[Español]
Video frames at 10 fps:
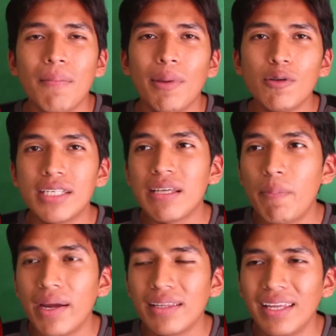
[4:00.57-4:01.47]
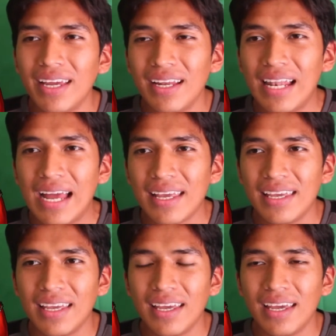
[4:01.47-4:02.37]
Me gusta esa parte en la
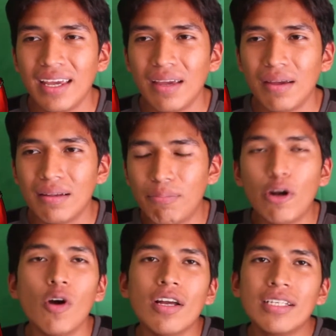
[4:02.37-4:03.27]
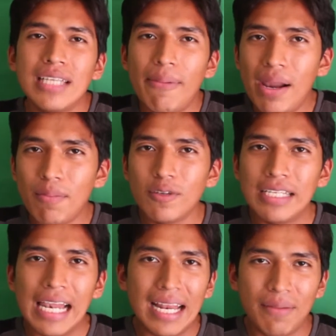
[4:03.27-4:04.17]
que, bueno, si hablamos
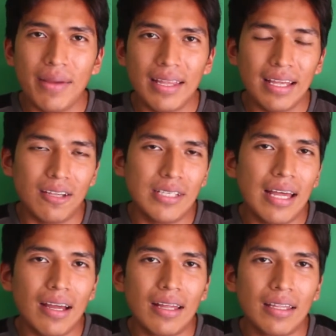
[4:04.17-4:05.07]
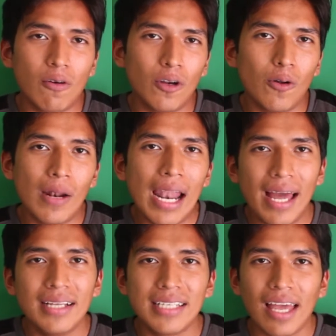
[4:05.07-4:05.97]
del anime, de, o sea, cuando
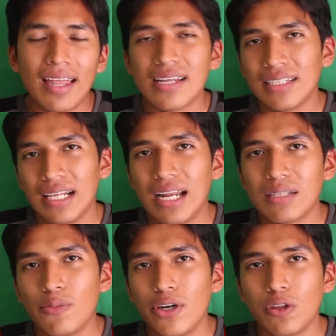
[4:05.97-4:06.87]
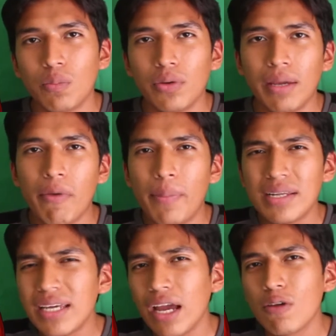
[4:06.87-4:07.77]
Light se queda en las escaleras muerto, porque me
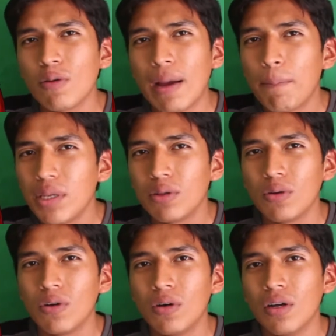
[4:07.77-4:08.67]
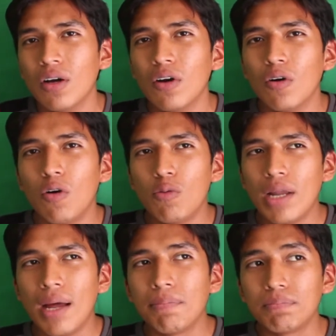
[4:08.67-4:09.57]
parece que hay un capítulo
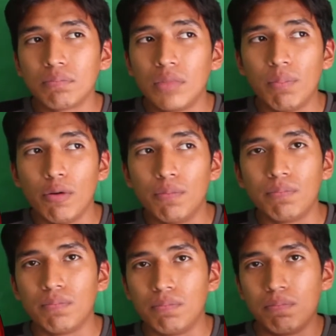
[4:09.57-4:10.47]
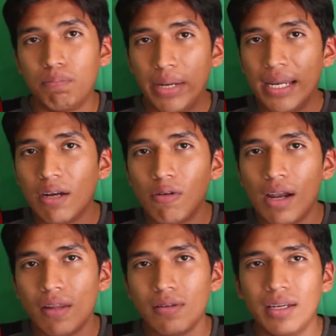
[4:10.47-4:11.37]
una tipo
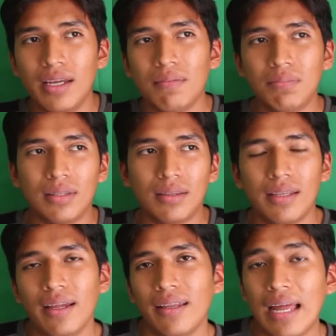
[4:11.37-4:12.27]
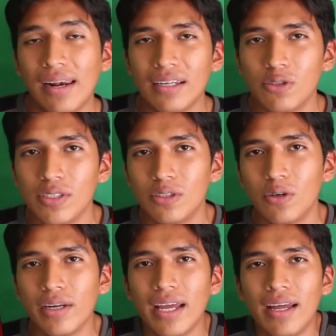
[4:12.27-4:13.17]
película donde te narra su
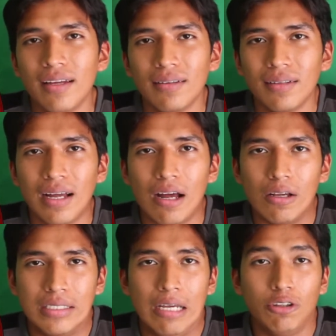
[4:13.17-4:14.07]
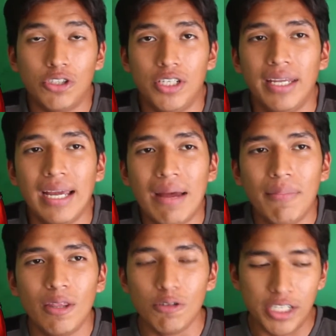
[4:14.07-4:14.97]
historia hacia otro
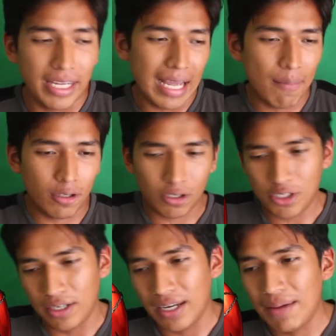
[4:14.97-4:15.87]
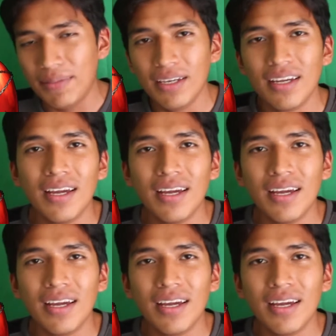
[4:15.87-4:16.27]
Shinigami, de un Shinigami a otro Shinigami.